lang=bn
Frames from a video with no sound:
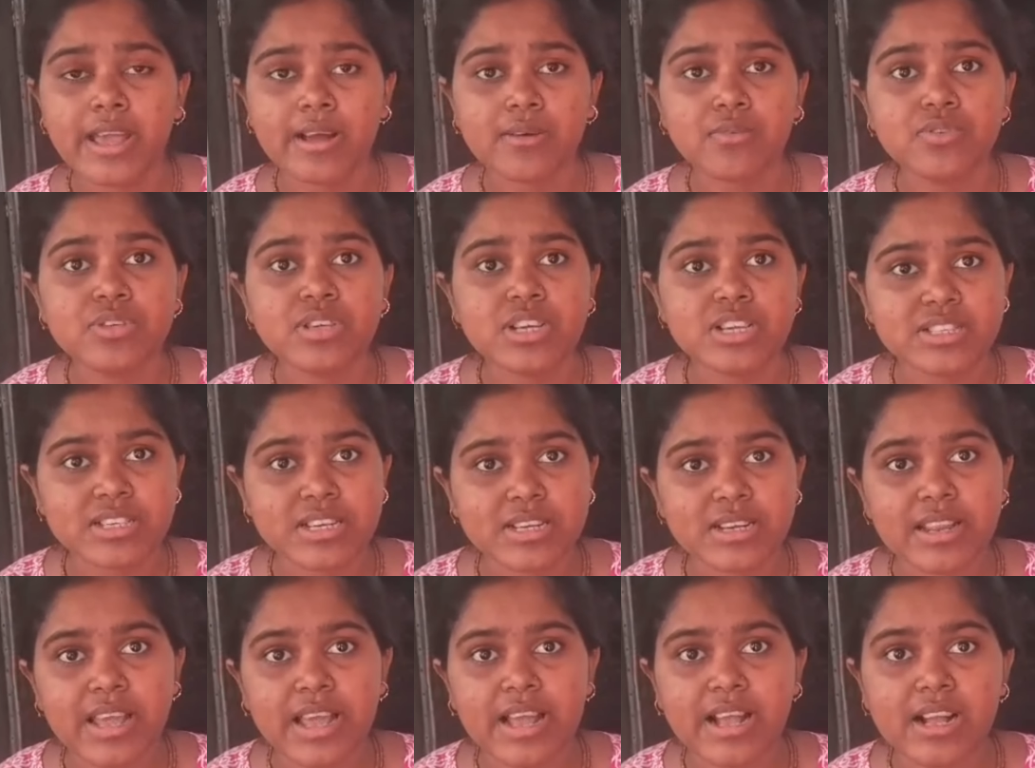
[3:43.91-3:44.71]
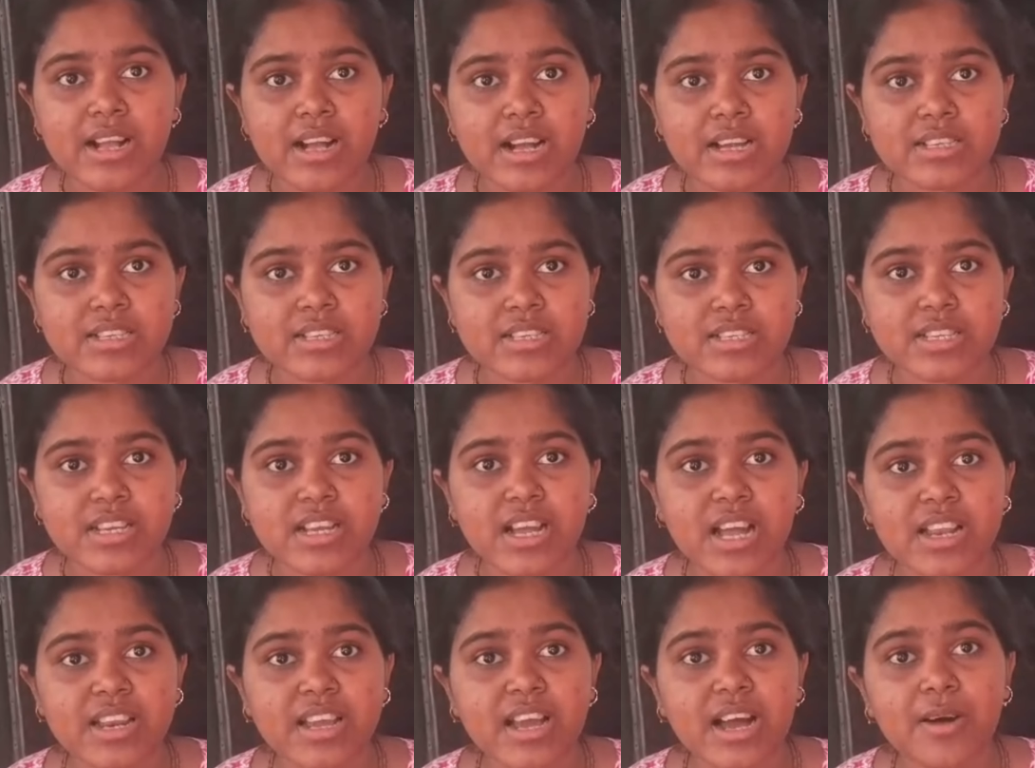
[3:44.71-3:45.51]
একুশ হাজার র্যাঙ্ক আসে
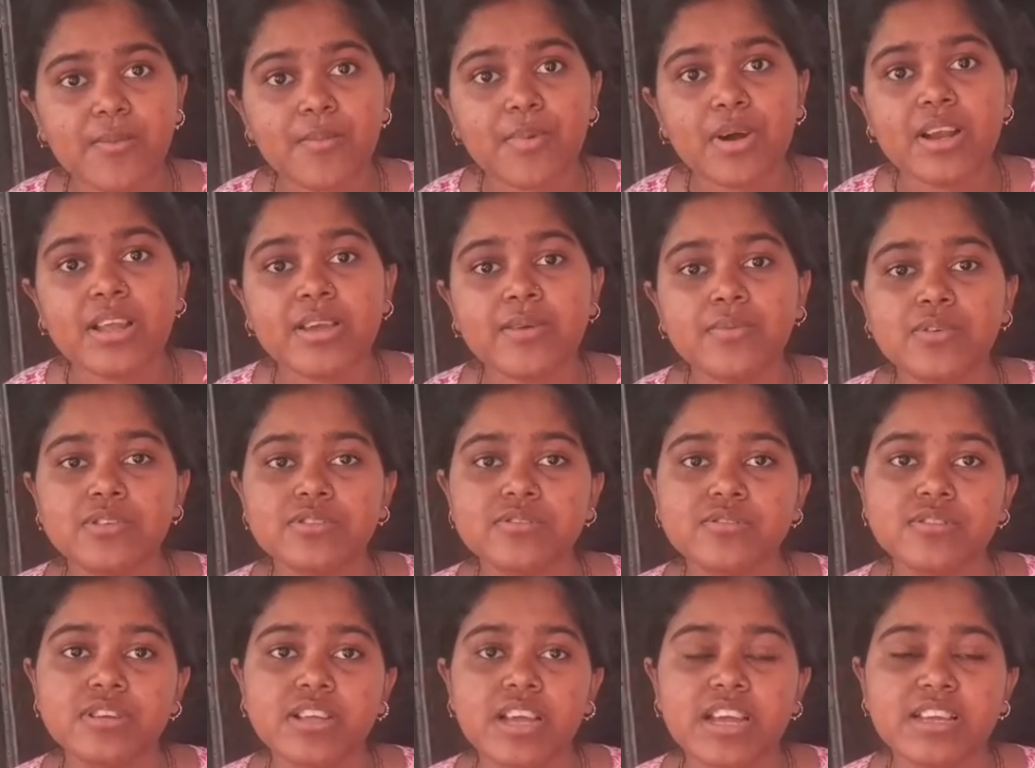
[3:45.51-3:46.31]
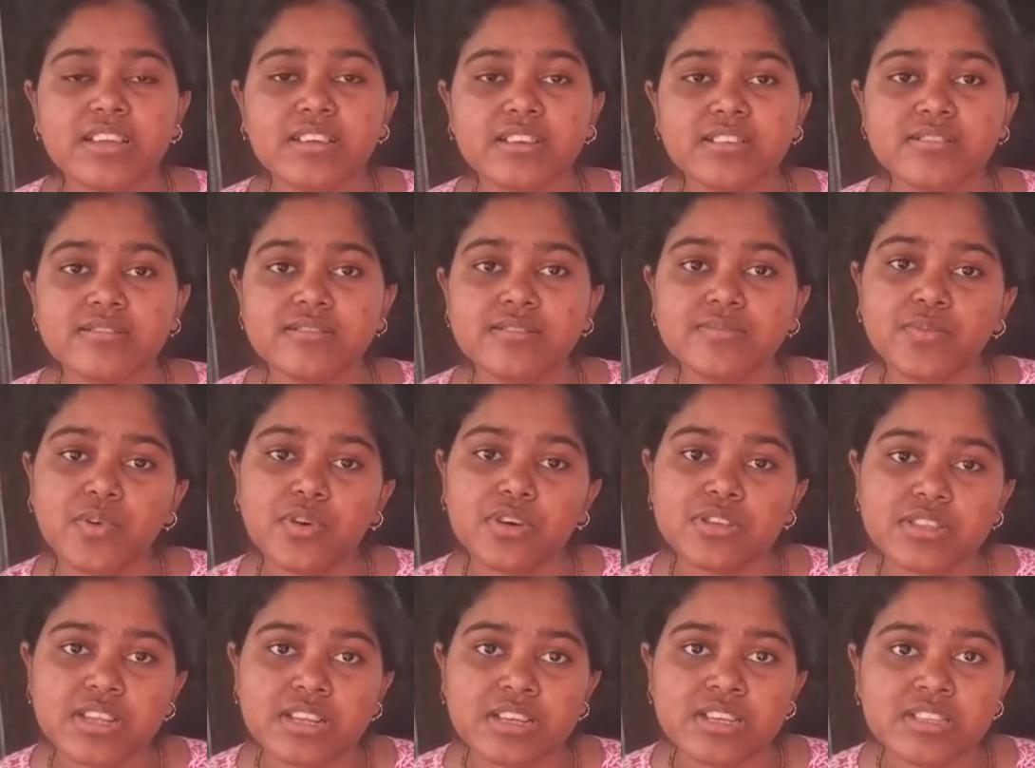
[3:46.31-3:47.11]
সেখানে আমার এবছর র্যাঙ্ক এসে
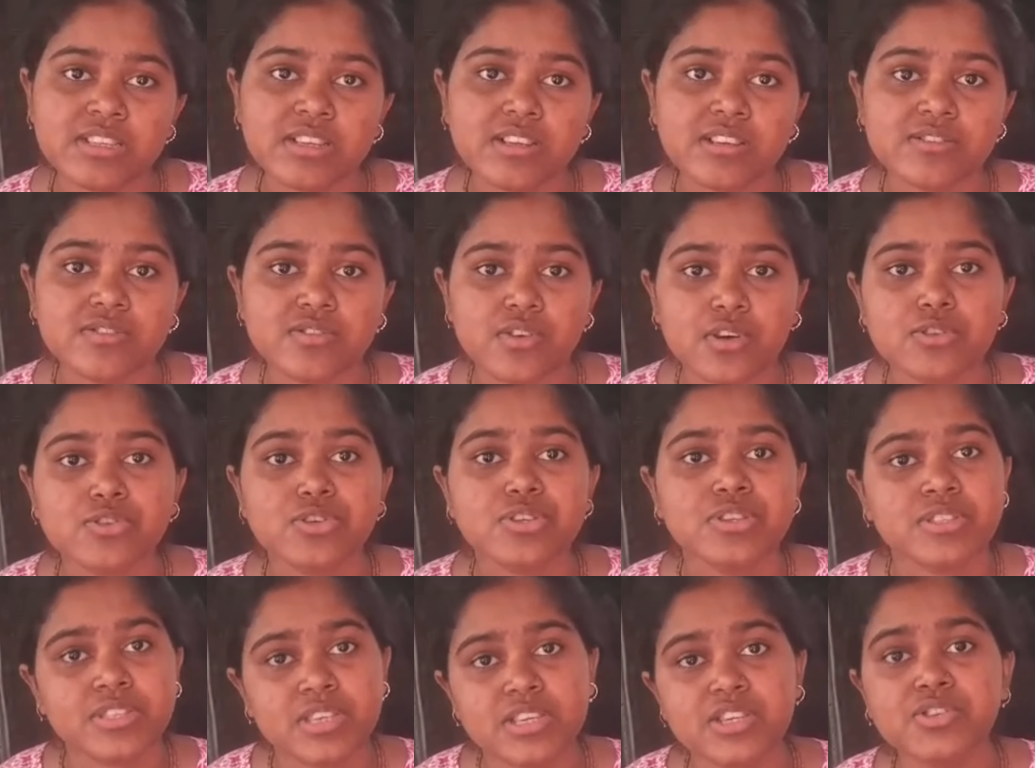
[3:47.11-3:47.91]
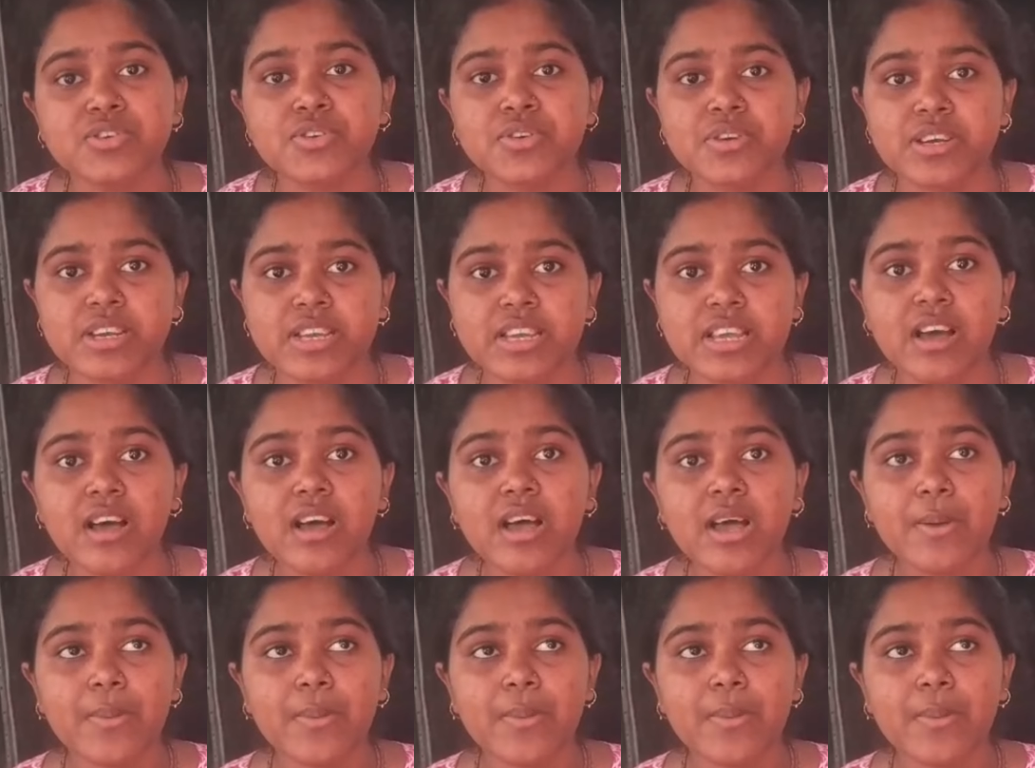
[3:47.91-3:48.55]
পঁয়তাল্লিশ হাজার ছশো ছেষট্টি